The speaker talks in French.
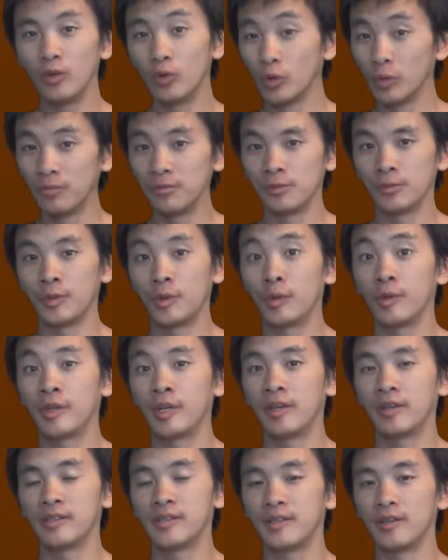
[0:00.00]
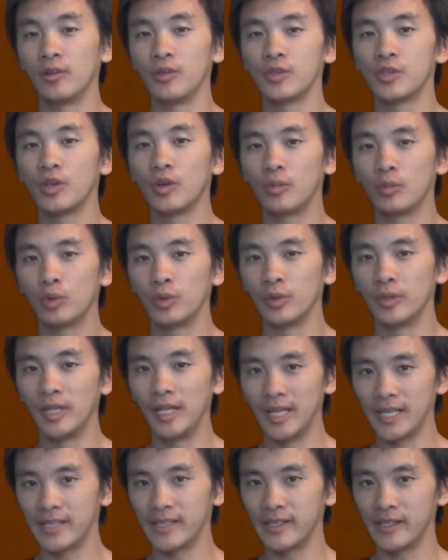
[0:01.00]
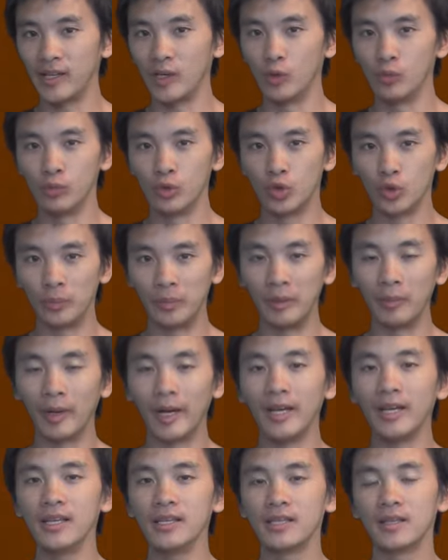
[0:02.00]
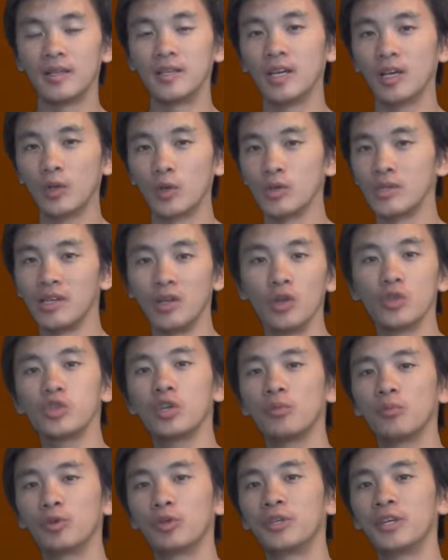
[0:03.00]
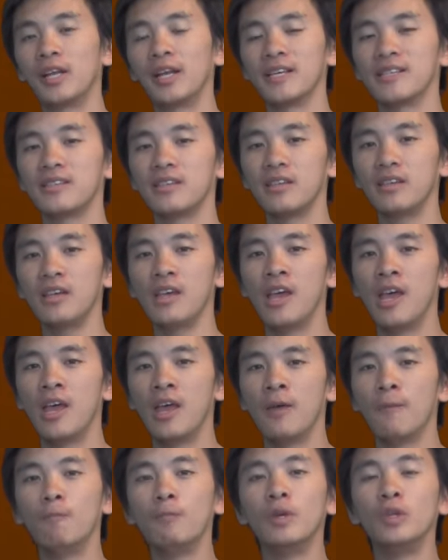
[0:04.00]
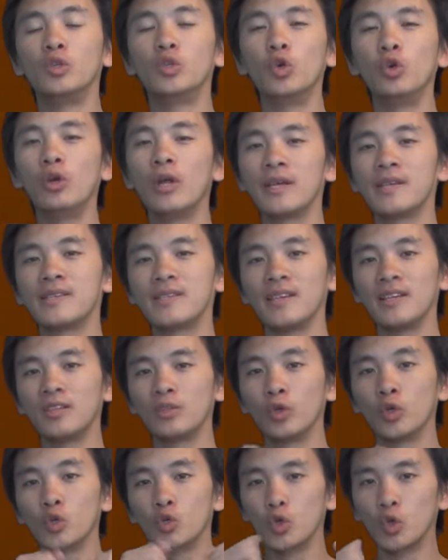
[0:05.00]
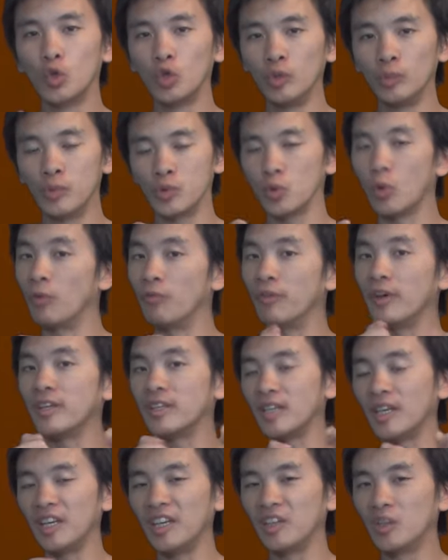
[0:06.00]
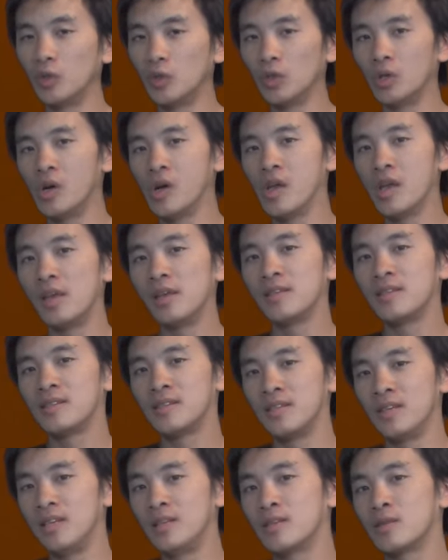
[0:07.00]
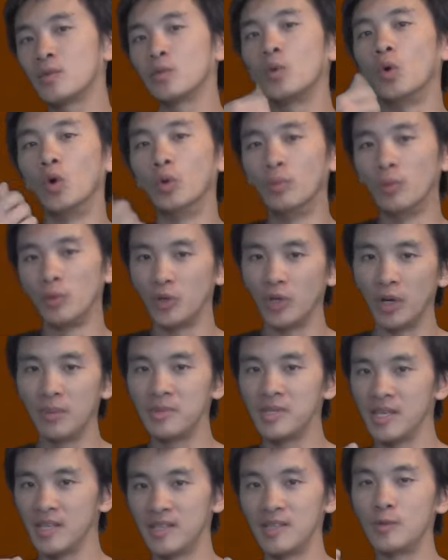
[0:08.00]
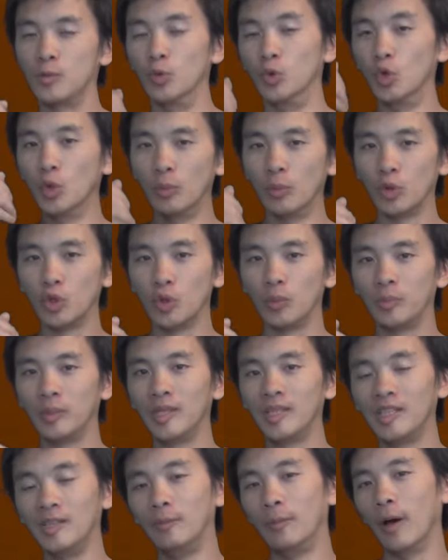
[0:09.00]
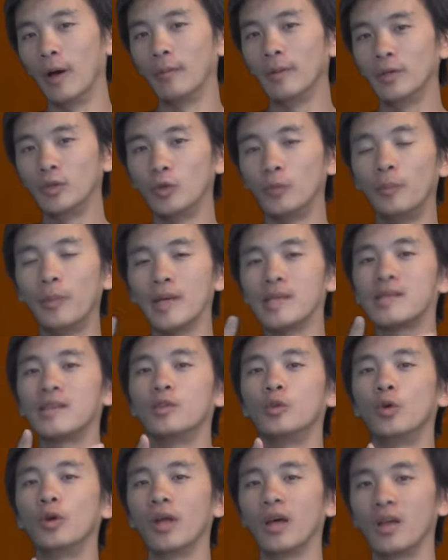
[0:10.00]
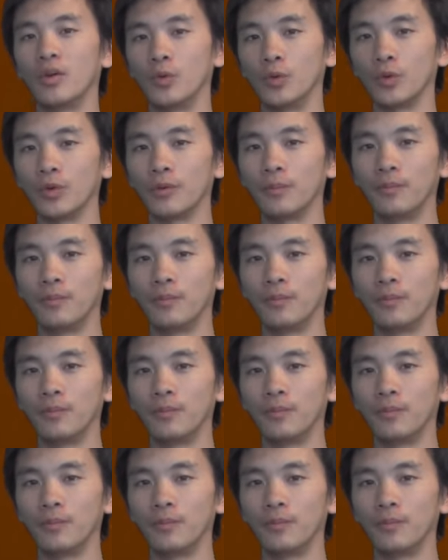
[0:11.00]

Le groupe fondamental, c'est l'ensemble des lacets à homotopie près, c'est-à-dire que c'est l'ensemble des lacets, mais deux lacets dans ce groupe sont en fait égaux s'ils sont homotopes, s'il existe une homotopie qui permet de passer de l'un à l'autre.